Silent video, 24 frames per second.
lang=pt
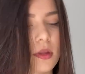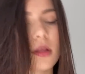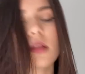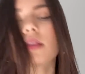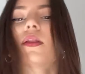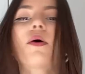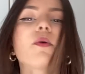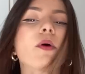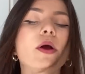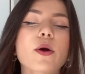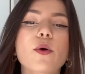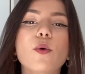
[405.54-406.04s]

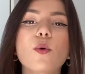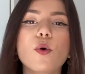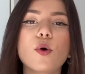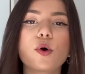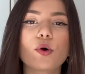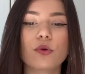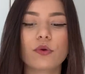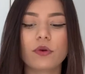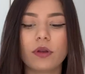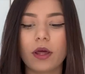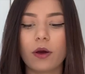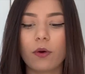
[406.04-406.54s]
Não é
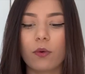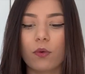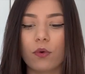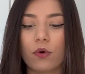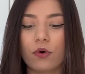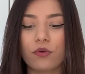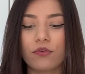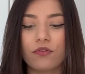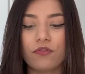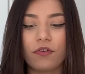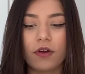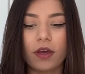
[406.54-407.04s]
couro, né? É um
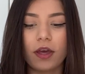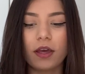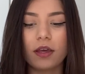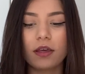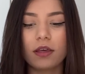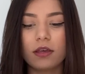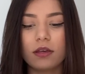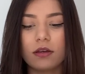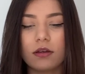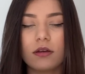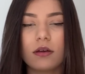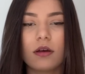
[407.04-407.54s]
couro
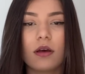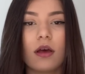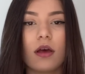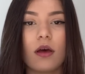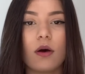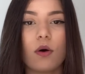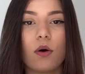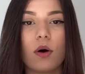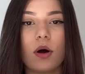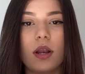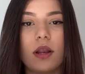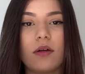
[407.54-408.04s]
fake.
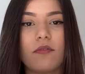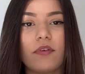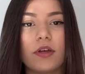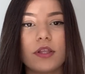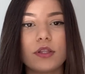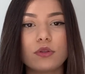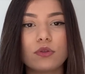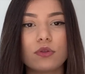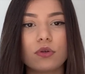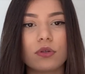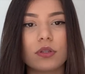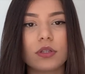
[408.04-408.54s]
Olha, vem
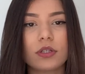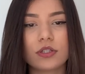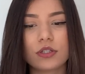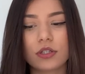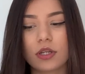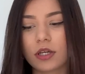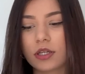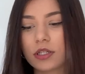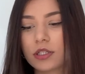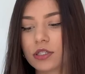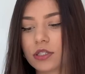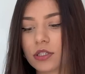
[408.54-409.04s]
toda
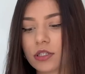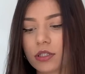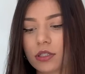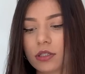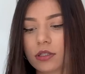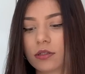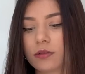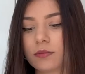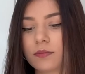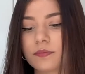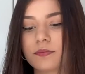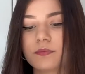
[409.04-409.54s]

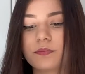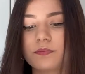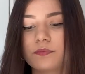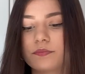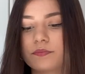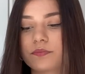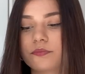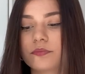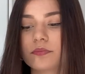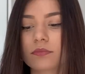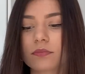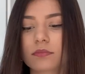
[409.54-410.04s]
direitinha.
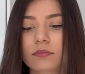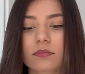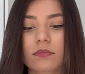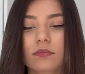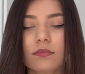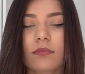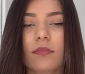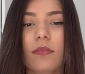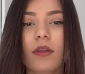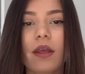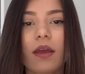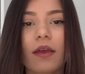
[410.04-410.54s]

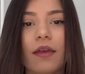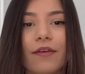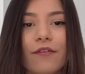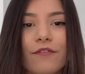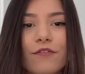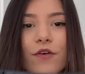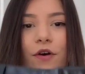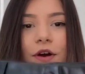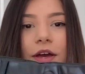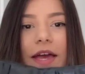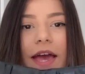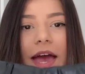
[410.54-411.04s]
E
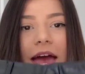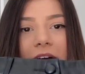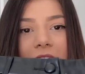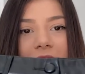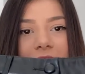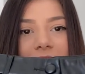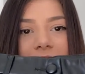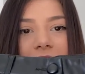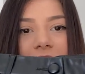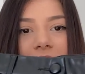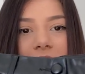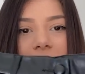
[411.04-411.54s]
foi
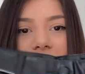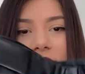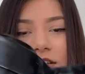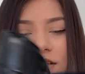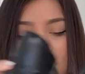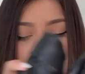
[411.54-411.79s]
essa daqui,